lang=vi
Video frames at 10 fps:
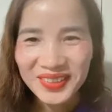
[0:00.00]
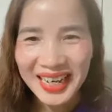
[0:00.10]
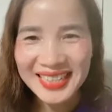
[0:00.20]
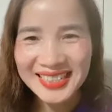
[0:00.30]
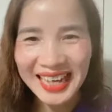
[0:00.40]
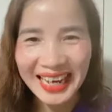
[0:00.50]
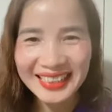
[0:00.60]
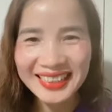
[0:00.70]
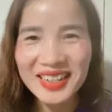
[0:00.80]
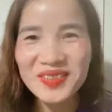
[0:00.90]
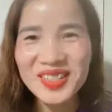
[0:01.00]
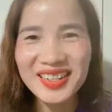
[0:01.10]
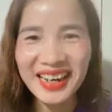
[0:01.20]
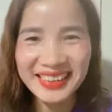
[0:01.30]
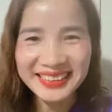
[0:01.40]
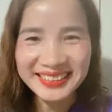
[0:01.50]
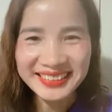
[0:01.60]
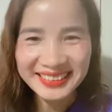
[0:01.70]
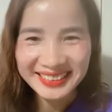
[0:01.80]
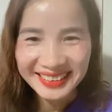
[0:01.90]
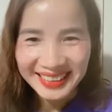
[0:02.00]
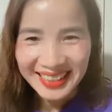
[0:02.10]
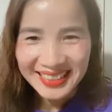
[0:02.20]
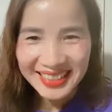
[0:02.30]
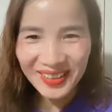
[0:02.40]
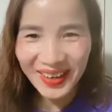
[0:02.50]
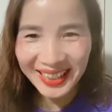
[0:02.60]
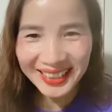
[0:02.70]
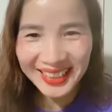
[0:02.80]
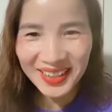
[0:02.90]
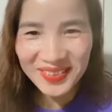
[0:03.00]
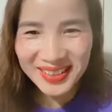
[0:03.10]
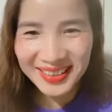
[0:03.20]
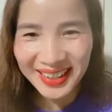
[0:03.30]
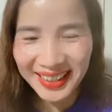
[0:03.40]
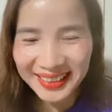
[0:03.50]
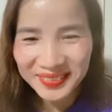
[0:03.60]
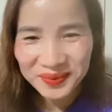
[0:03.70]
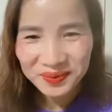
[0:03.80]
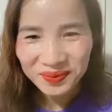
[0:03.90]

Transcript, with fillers: Anh Sáng ăn cơm chưa? Chị Loan ăn cơm chưa?